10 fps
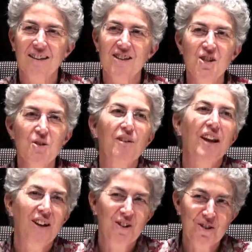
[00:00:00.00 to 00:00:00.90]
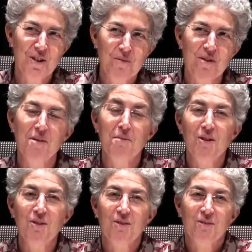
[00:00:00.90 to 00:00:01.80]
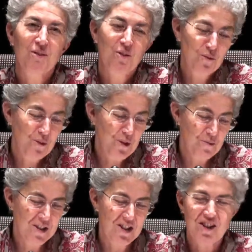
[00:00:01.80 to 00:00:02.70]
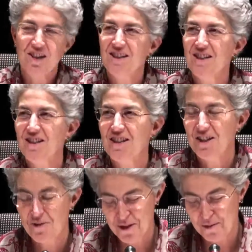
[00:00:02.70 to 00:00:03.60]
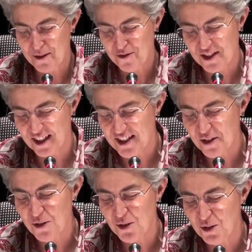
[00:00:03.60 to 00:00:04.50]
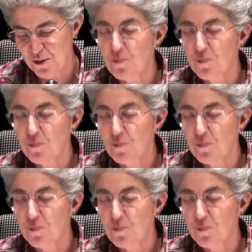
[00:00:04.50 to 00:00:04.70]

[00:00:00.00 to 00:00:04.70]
isso, vá lá, conseguimos saber, eu vi umas agências, andei a fazer uma investigação, isso